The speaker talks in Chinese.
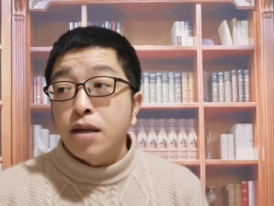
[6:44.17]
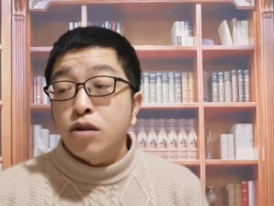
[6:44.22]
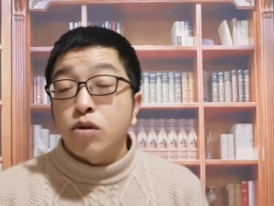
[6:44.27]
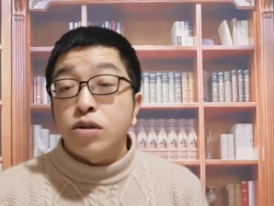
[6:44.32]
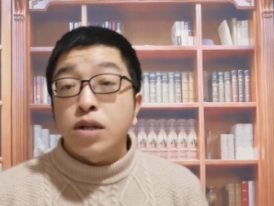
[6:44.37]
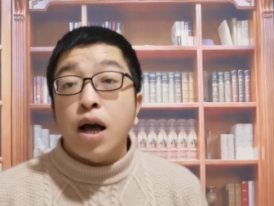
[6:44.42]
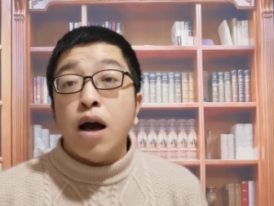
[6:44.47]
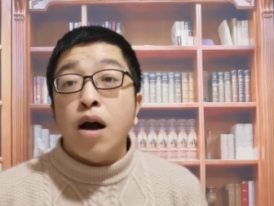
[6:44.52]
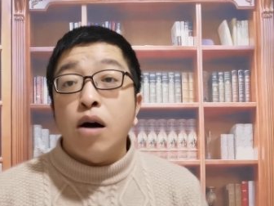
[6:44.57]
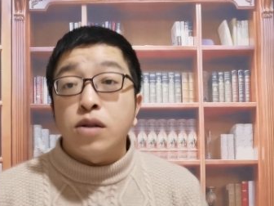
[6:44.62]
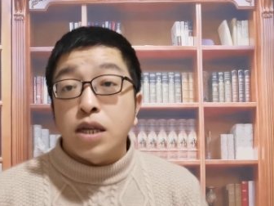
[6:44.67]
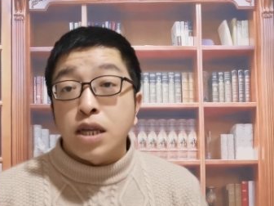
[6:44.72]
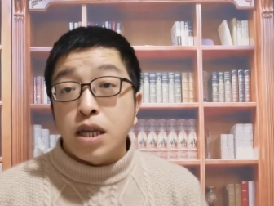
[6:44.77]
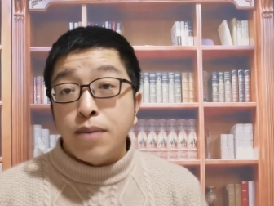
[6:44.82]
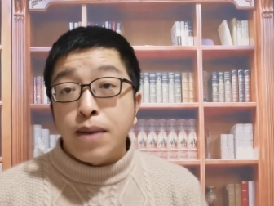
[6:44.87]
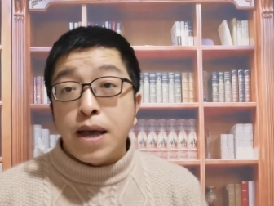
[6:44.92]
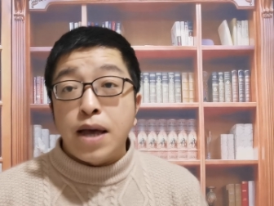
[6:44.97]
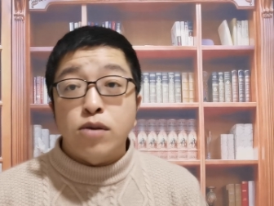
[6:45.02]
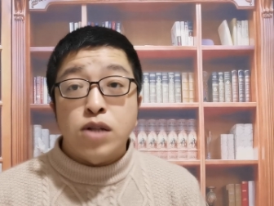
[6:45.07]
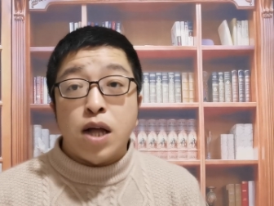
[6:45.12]
有它好的
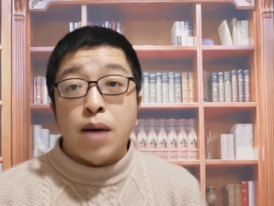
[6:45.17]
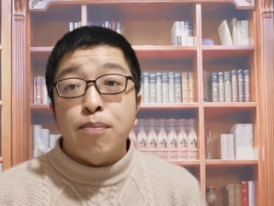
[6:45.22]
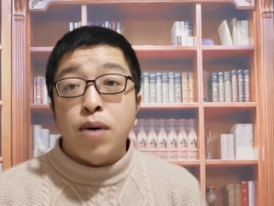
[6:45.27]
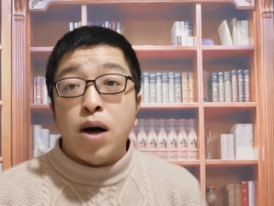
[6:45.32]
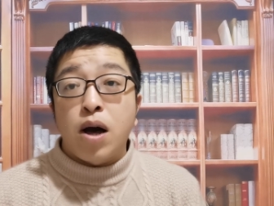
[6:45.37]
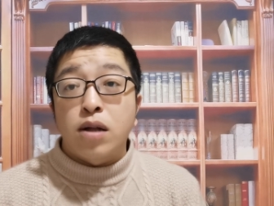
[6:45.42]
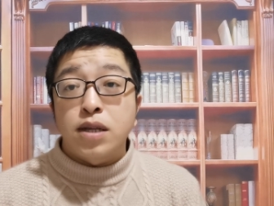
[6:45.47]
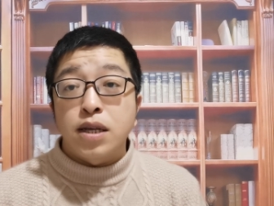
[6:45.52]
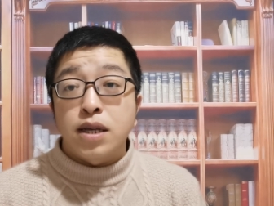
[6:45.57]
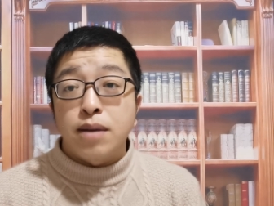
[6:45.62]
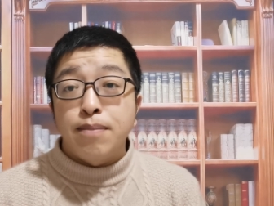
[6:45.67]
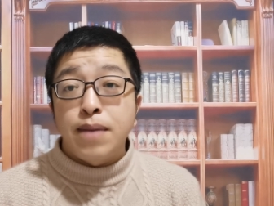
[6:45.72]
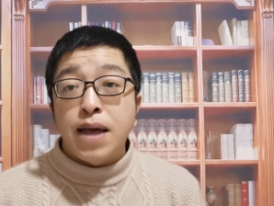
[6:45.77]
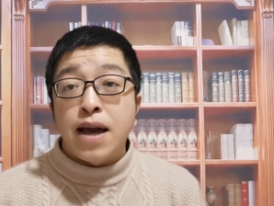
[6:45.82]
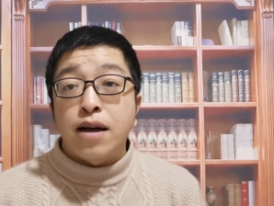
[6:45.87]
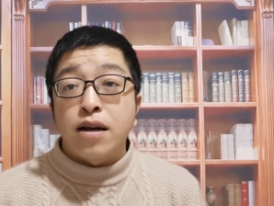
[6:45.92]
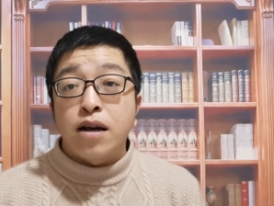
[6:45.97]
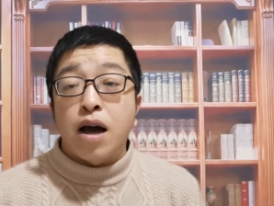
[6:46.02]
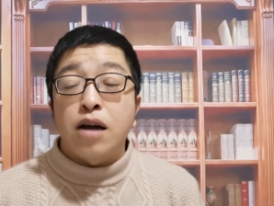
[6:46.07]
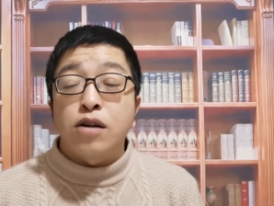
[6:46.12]
一面，有它不好的一
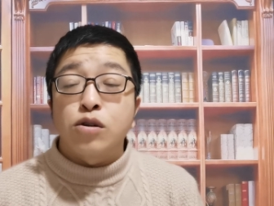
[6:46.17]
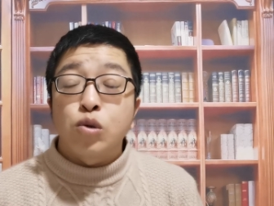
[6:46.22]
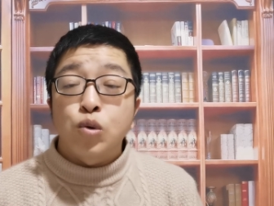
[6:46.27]
面啊。